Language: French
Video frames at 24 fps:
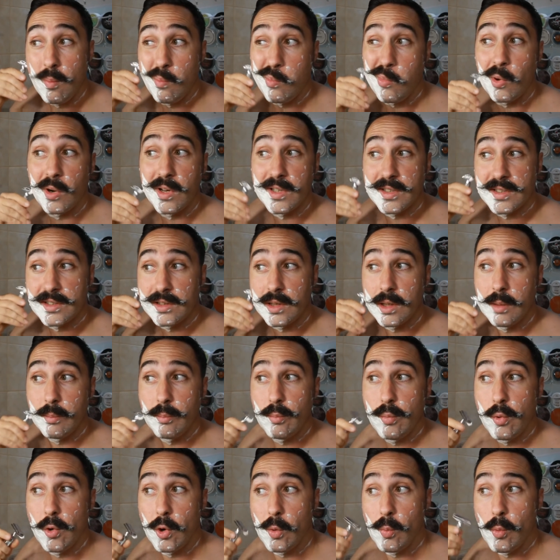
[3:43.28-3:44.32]
pour l'instant,
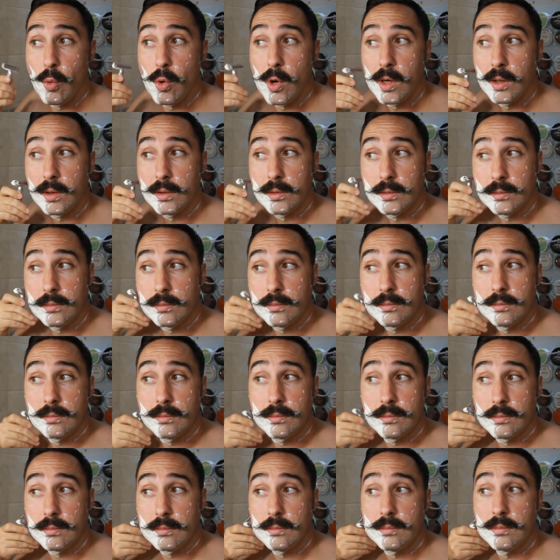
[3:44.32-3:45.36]
pour moi,
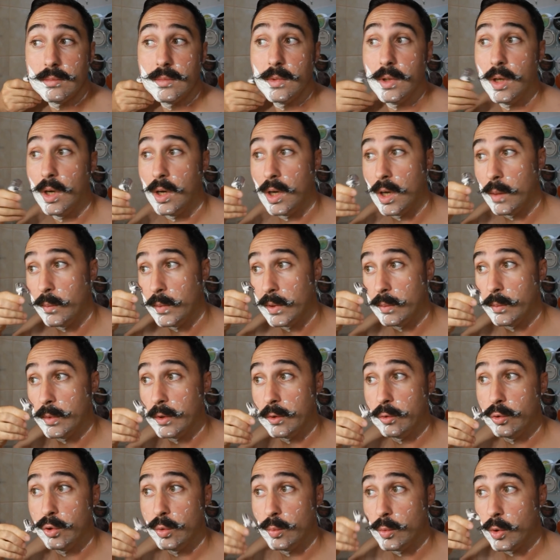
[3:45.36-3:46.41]
la lame
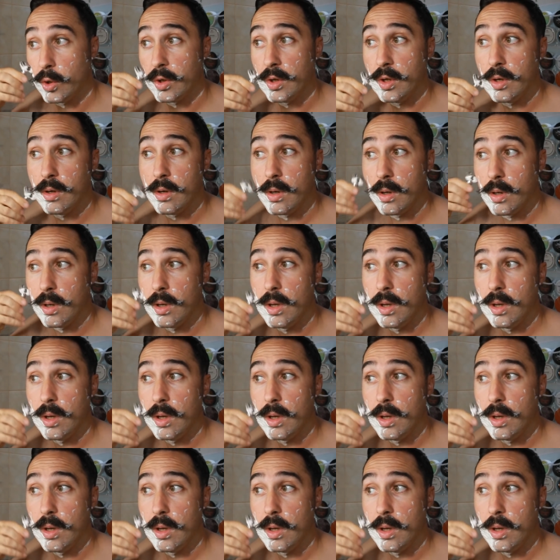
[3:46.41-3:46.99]
manque de mordant.